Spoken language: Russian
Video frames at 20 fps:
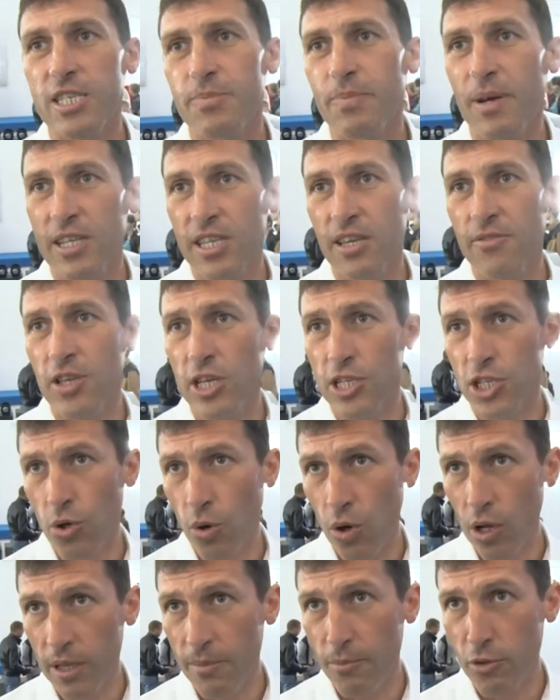спортивные
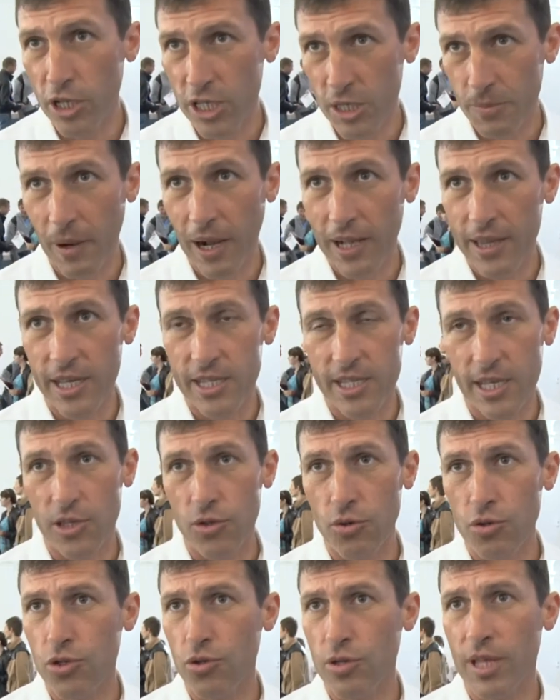школы муниципальные
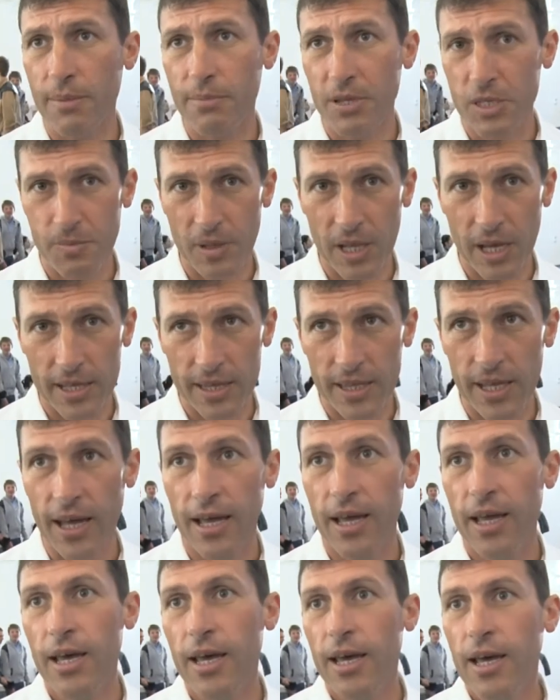зайдут сюда бесплатно.
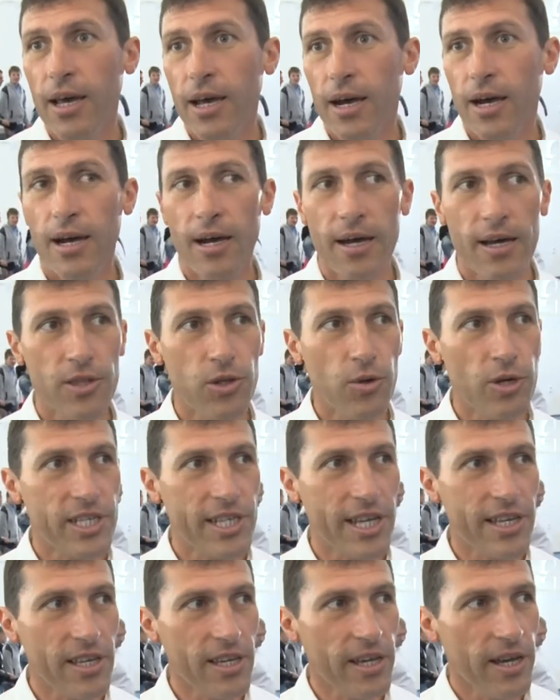А, то
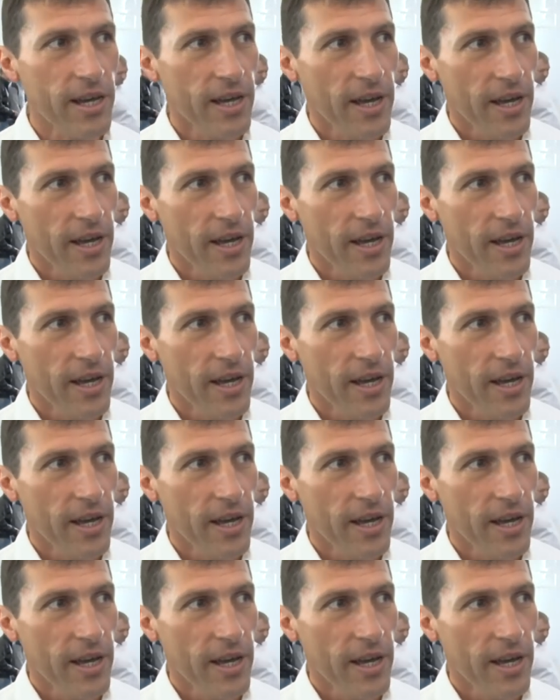есть они